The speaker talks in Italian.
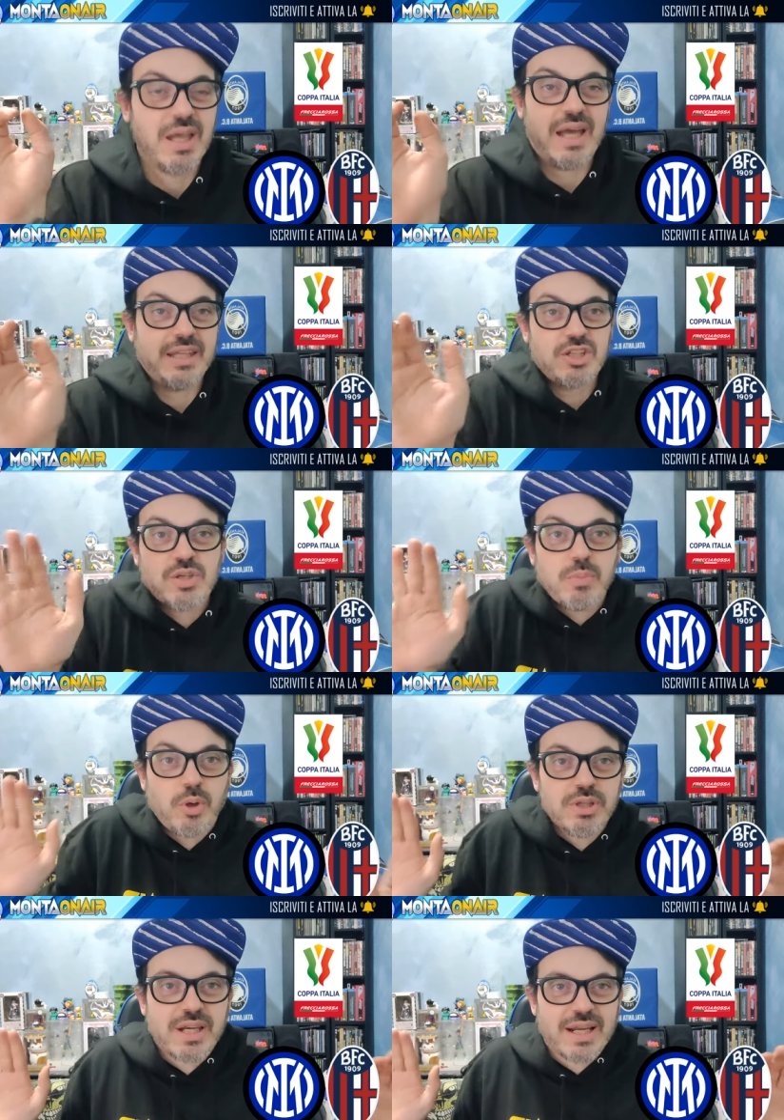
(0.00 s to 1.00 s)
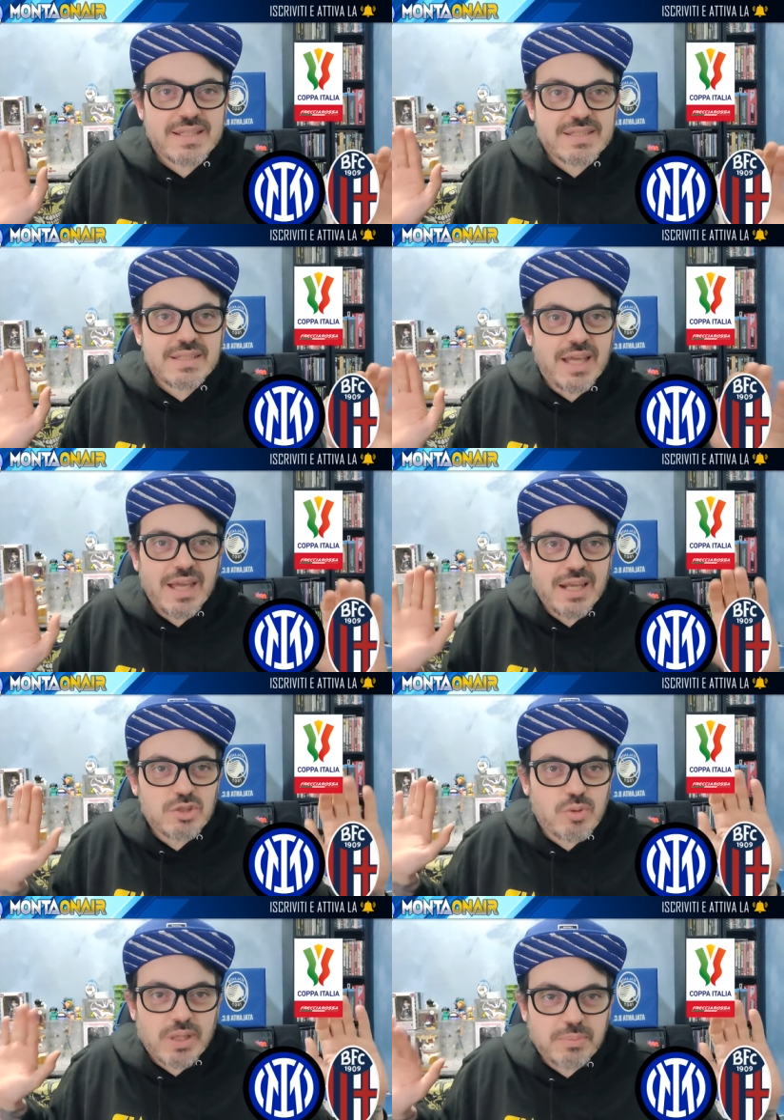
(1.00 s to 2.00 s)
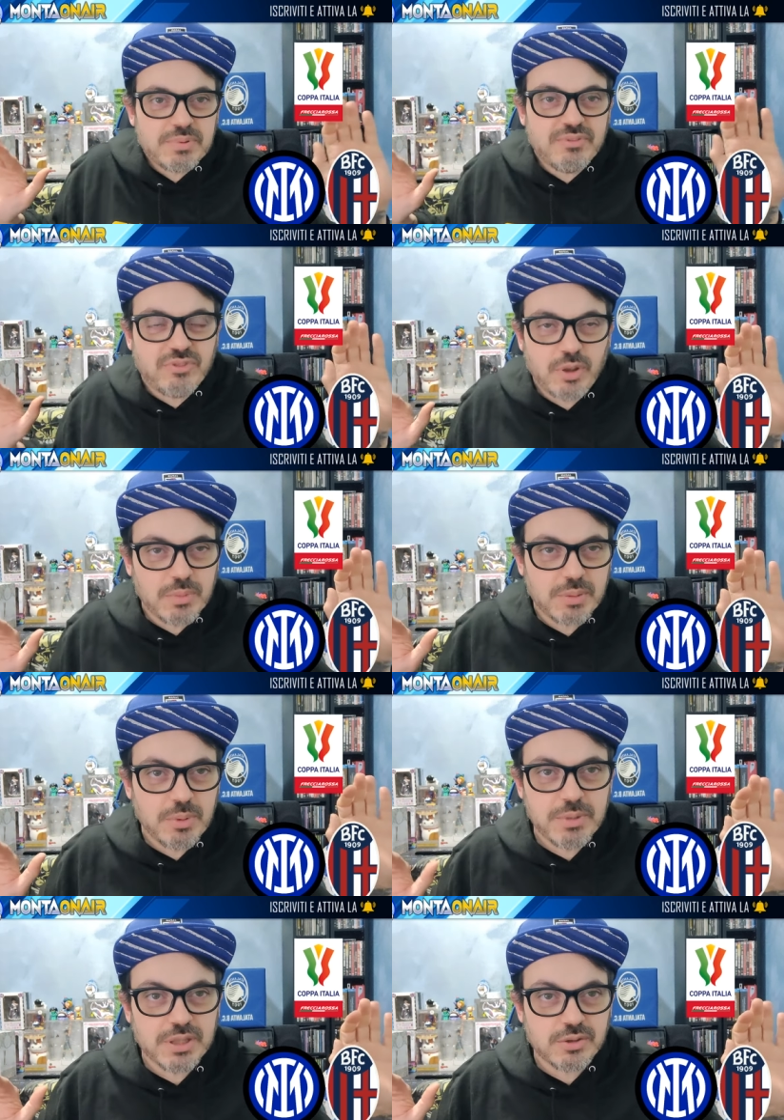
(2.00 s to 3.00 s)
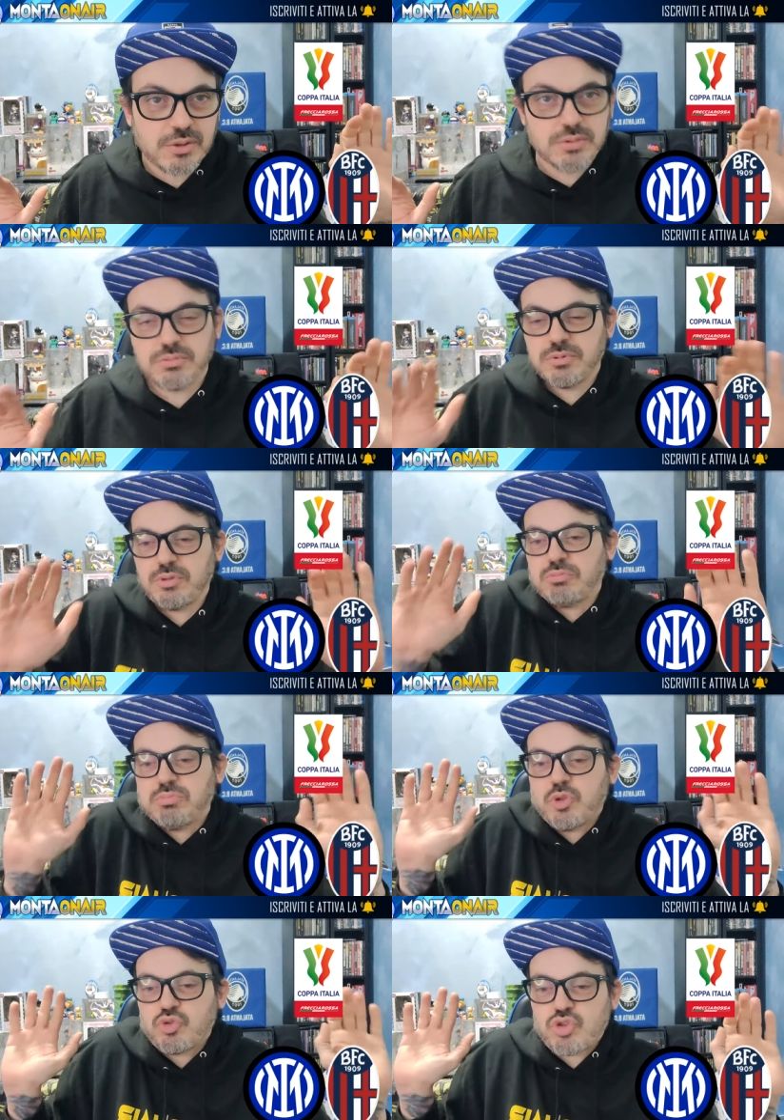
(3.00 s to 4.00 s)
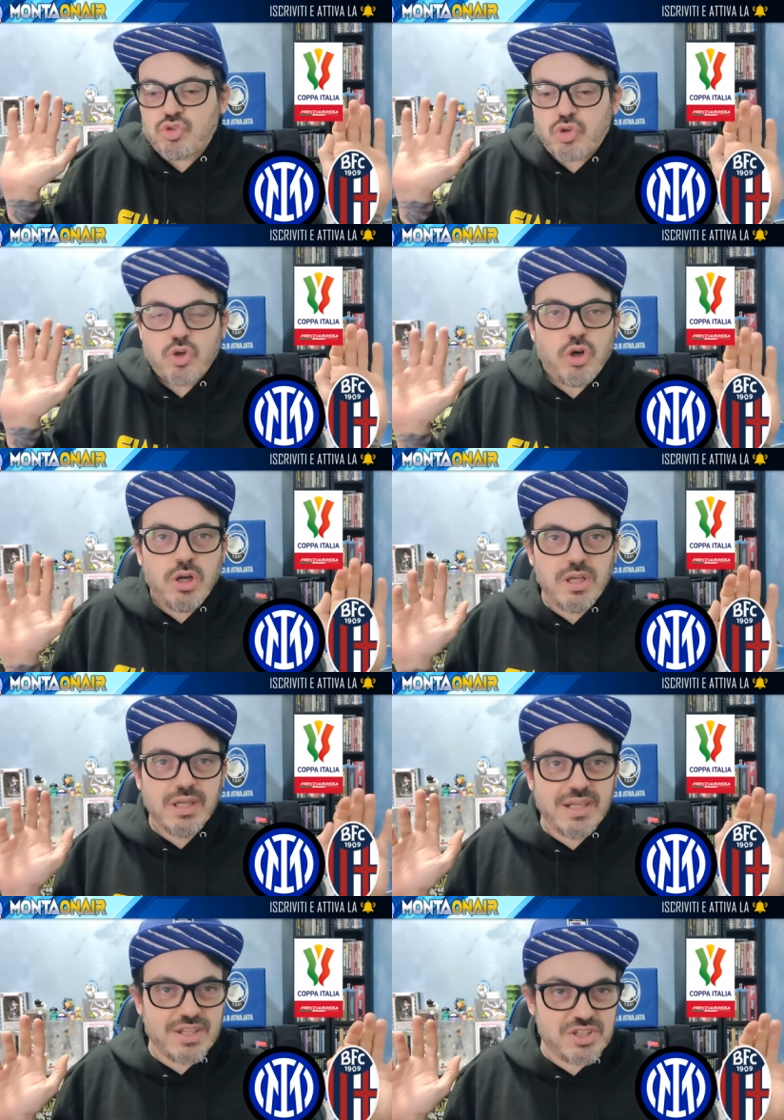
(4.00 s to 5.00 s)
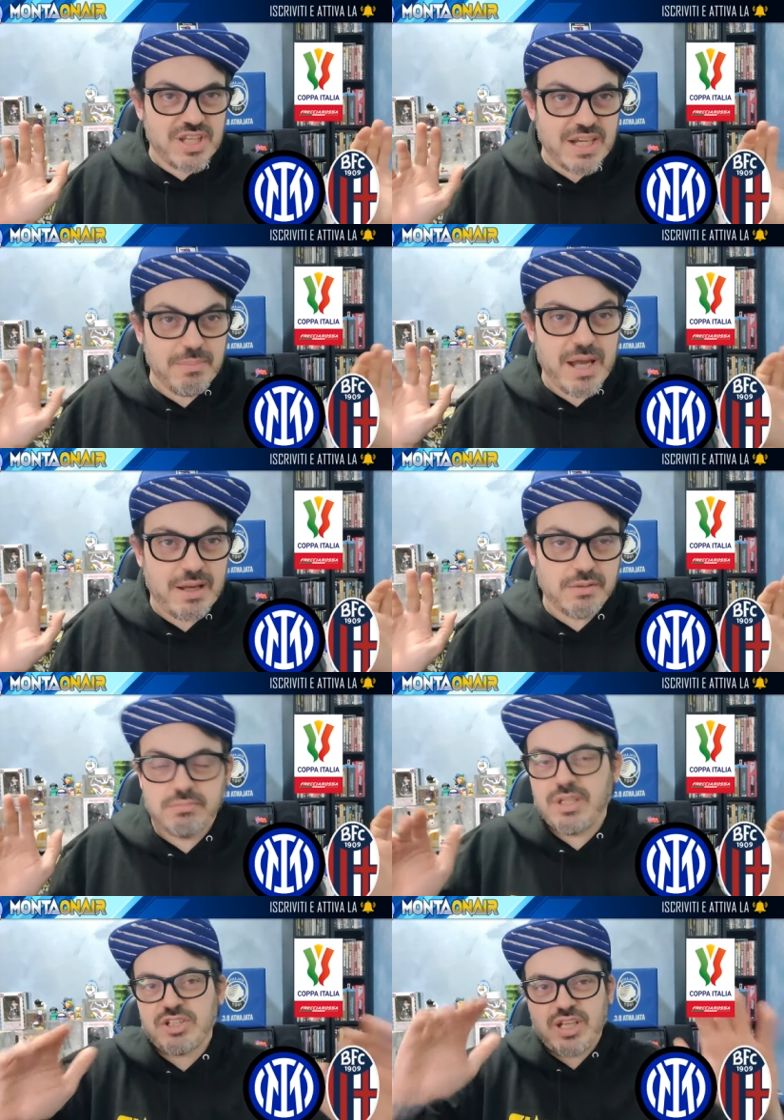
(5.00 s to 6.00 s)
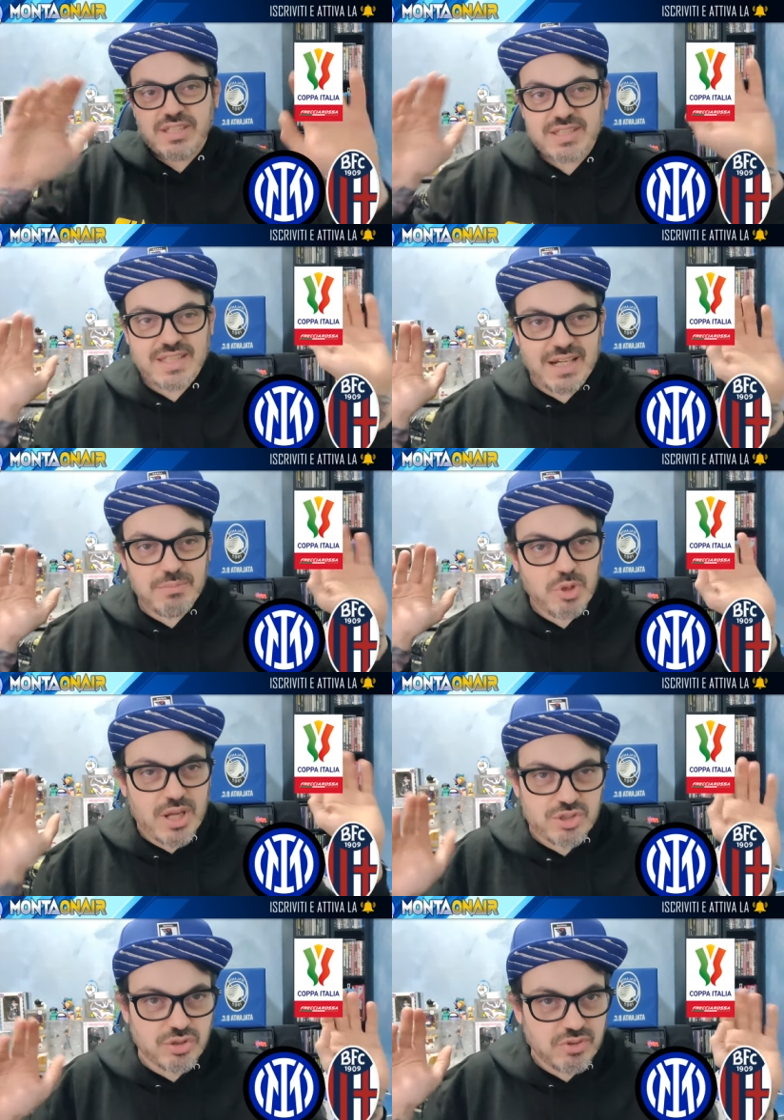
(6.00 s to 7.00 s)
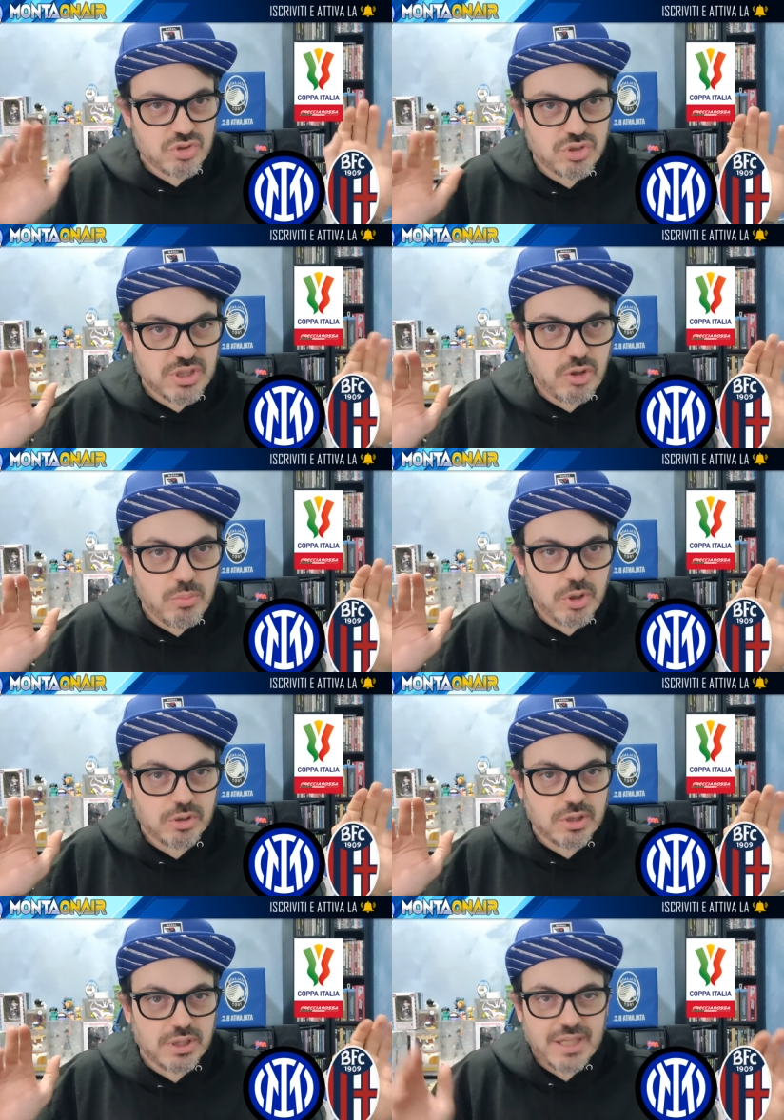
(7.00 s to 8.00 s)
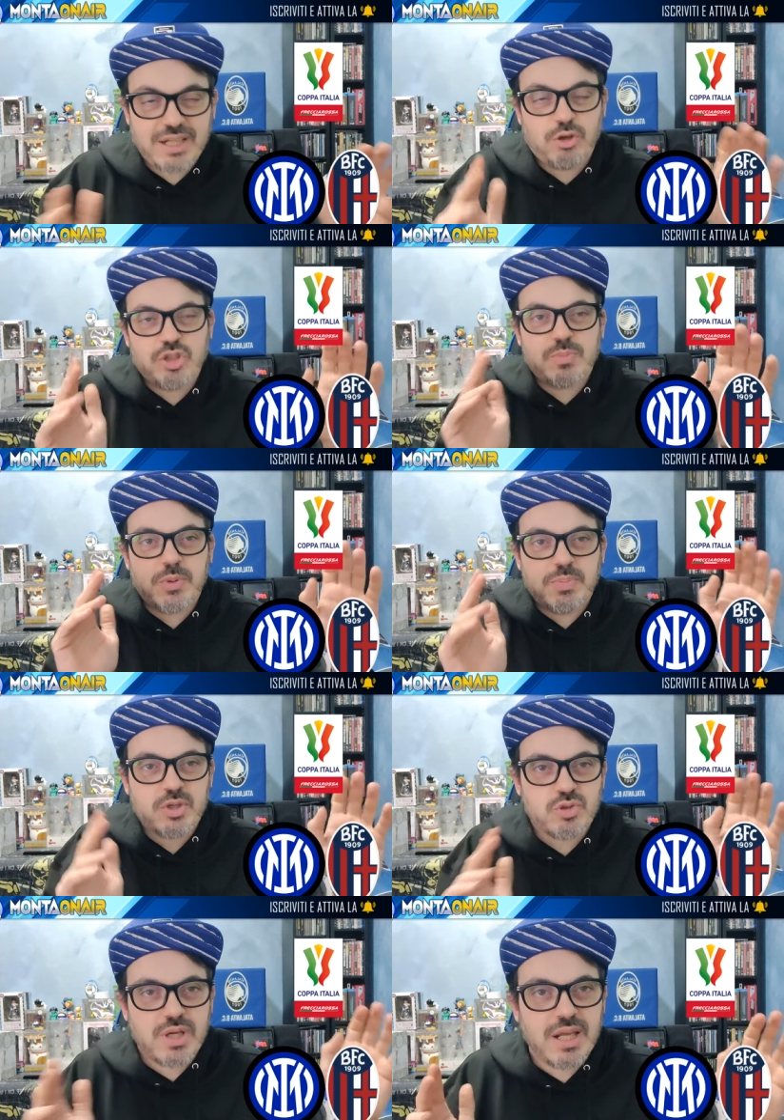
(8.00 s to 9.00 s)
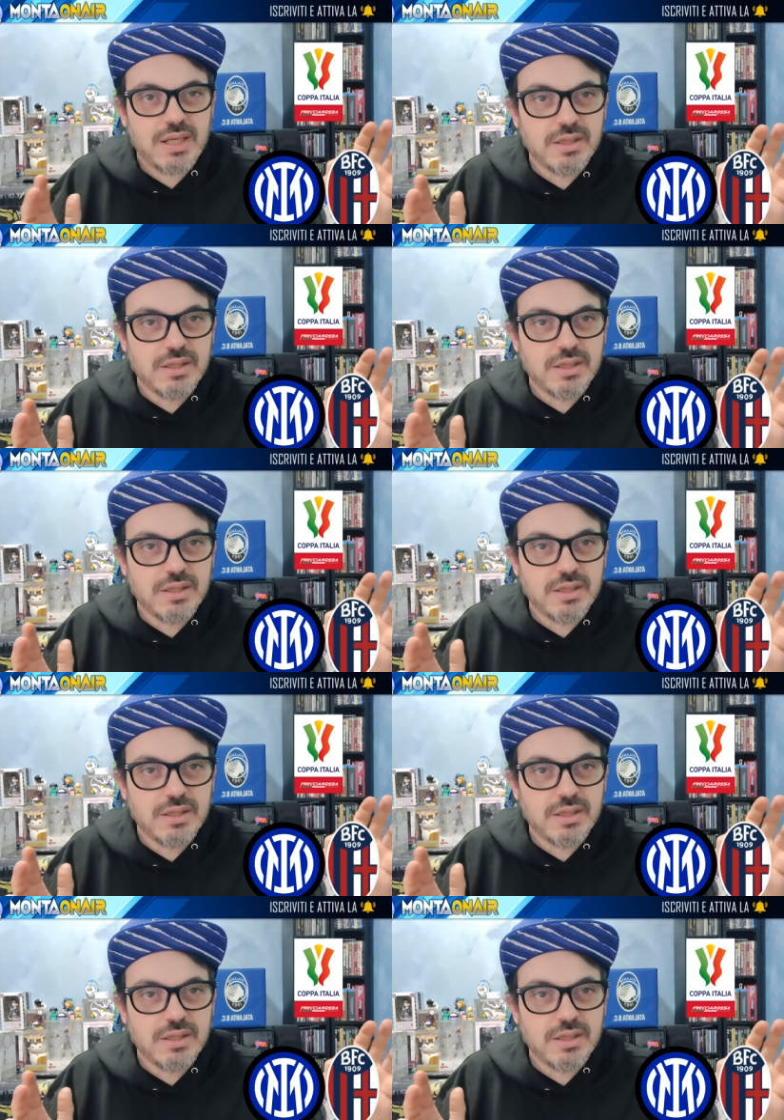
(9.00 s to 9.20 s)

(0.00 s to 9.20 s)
Adesso il Bologna ragazzi è la squadra più in forma del momento, non, non ci sono né se né ma, lasciate stare il mio astio verso Tiago Motta che è una cosa poi personale,